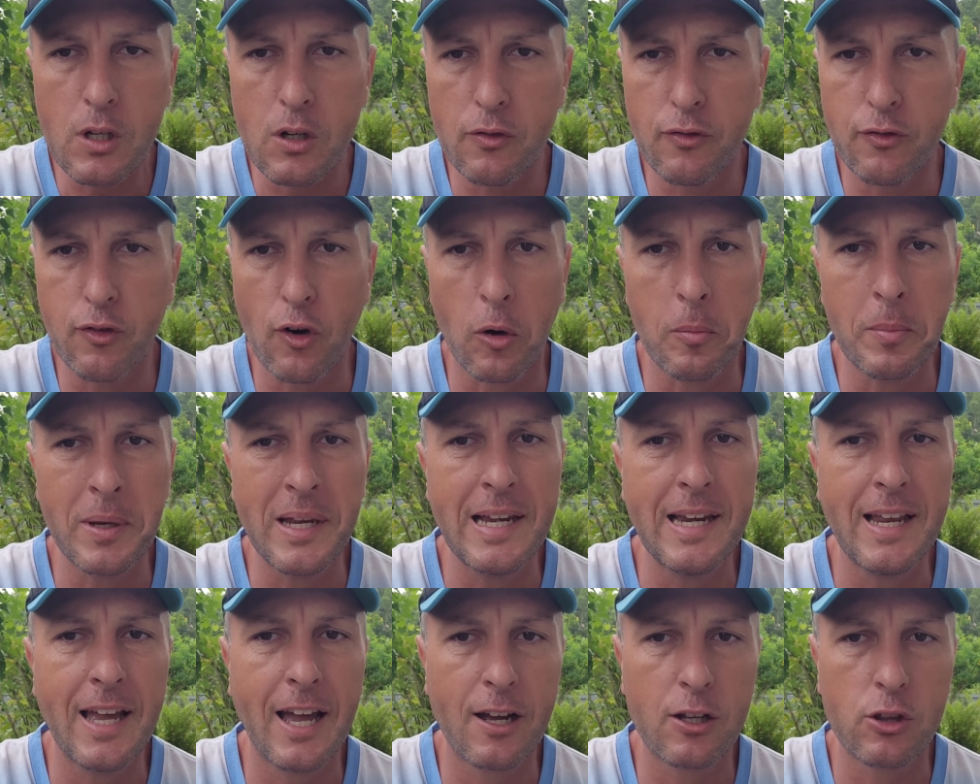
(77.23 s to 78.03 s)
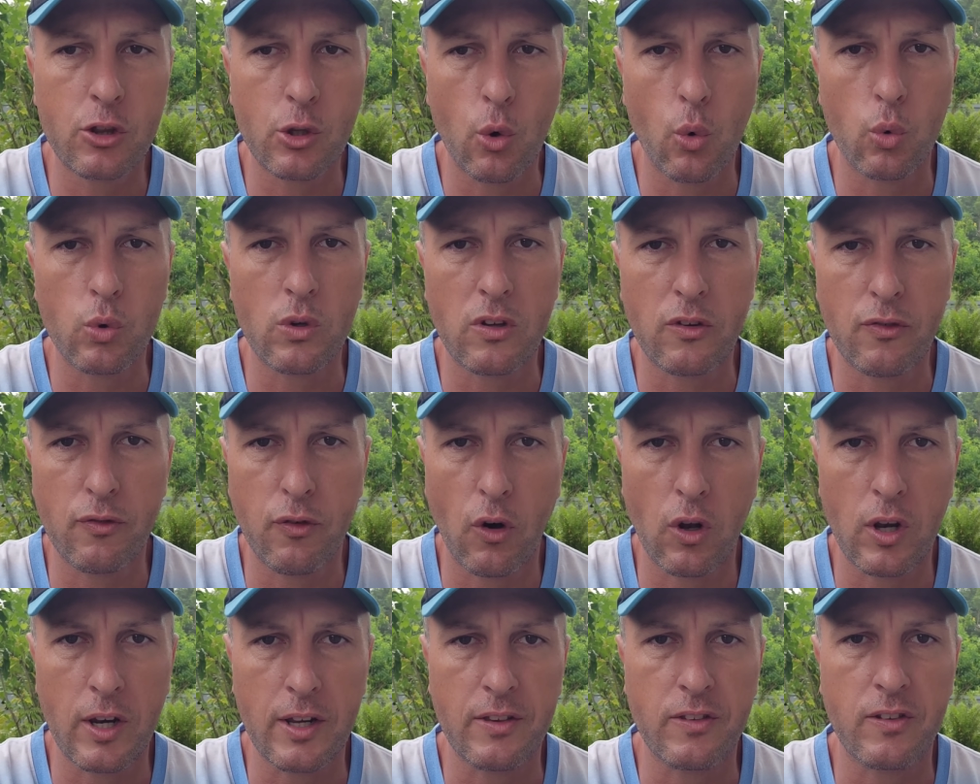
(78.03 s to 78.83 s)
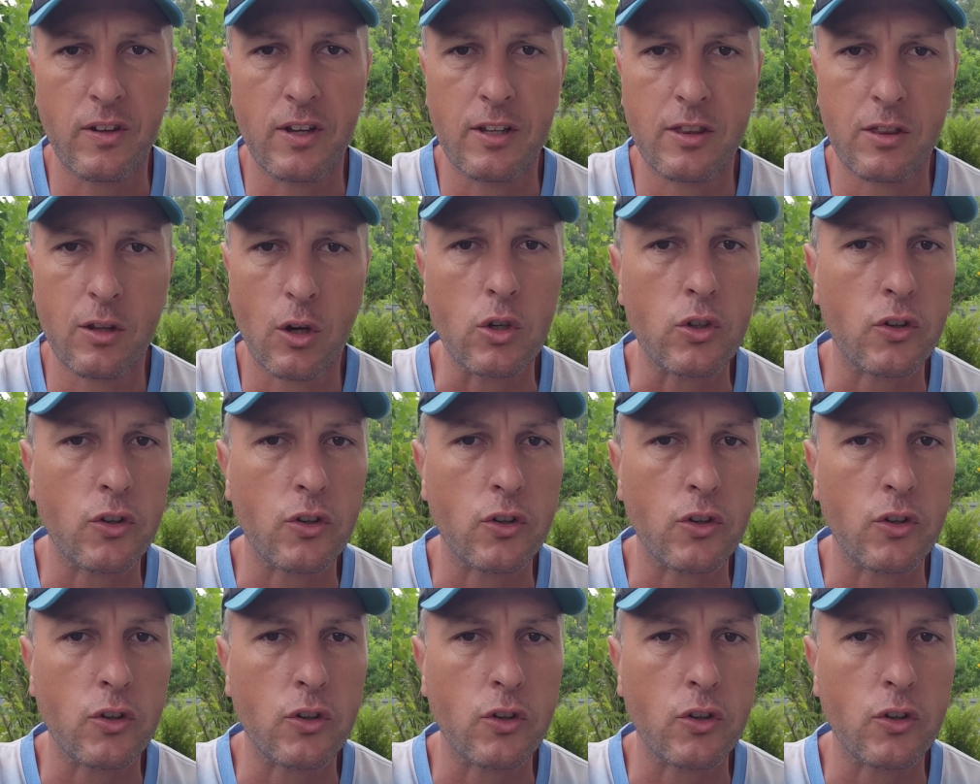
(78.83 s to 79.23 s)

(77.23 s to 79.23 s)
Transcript: familiär, Todesfall etc.,